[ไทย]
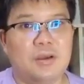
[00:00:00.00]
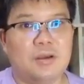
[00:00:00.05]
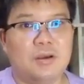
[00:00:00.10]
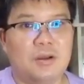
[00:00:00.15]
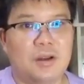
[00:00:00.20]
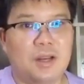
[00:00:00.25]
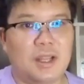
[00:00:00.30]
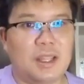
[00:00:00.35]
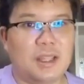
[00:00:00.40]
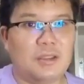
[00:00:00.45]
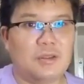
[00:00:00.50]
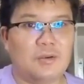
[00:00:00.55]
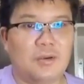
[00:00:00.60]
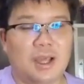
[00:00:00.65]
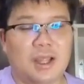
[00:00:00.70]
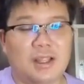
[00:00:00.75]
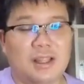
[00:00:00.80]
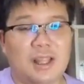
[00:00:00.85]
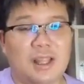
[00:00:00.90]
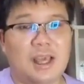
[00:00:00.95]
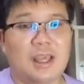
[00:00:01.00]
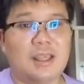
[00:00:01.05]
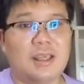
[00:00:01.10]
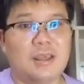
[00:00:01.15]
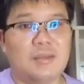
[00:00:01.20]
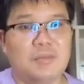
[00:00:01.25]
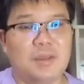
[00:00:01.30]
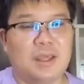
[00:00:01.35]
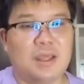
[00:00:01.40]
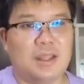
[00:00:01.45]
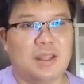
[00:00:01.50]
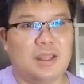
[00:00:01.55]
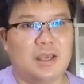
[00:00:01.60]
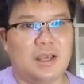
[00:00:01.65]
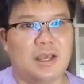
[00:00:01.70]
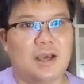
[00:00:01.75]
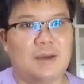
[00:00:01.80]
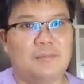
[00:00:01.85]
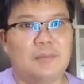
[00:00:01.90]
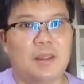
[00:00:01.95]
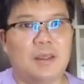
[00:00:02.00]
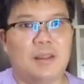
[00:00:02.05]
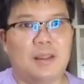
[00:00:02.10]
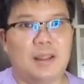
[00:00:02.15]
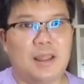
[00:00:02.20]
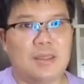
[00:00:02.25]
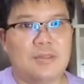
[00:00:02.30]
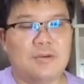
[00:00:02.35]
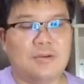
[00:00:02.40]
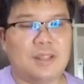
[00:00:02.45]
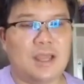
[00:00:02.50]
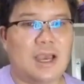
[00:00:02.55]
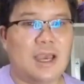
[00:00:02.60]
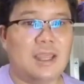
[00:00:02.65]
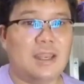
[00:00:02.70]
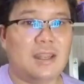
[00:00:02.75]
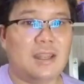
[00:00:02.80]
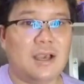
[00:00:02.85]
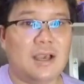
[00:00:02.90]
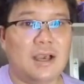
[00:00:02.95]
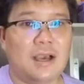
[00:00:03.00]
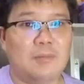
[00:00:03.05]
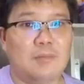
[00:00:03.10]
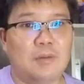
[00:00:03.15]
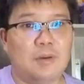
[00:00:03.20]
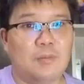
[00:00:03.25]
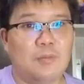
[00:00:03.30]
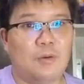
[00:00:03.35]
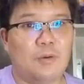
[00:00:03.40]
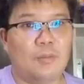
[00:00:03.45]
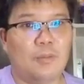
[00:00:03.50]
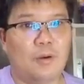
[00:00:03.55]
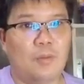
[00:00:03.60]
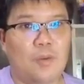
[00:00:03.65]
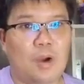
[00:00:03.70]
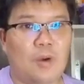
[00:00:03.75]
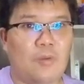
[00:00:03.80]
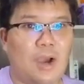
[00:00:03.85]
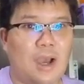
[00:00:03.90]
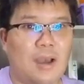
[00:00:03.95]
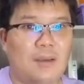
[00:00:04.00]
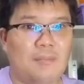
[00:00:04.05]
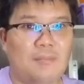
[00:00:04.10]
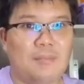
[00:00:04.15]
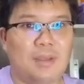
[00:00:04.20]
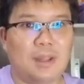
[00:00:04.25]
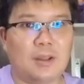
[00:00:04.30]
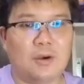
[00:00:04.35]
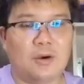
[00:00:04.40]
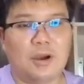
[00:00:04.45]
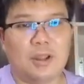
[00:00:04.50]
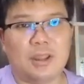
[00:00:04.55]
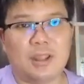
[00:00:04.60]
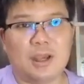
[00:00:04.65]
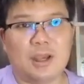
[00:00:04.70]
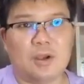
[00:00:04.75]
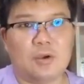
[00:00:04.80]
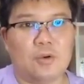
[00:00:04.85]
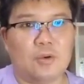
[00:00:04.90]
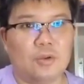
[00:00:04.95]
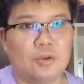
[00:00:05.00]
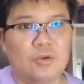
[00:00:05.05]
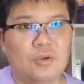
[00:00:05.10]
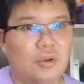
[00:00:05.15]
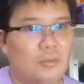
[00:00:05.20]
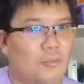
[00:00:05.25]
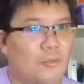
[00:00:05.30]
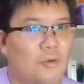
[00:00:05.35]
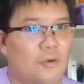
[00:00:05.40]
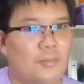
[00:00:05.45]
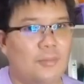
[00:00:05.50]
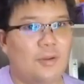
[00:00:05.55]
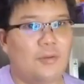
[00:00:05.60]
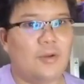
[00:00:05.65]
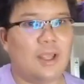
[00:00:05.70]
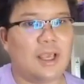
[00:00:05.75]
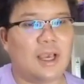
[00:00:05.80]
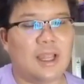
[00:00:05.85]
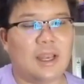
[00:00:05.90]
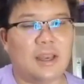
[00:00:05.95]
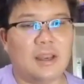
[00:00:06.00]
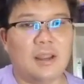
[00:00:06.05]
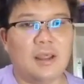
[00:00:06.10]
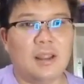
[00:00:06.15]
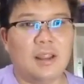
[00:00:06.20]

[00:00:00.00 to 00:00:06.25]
ก็ลิงก์อยู่ข้างใต้คลิปเนี่ยนะครับและสุดท้ายนะครับ ผมก็หวังว่า Bitcoin จะ go to the moon ไปด้วยกัน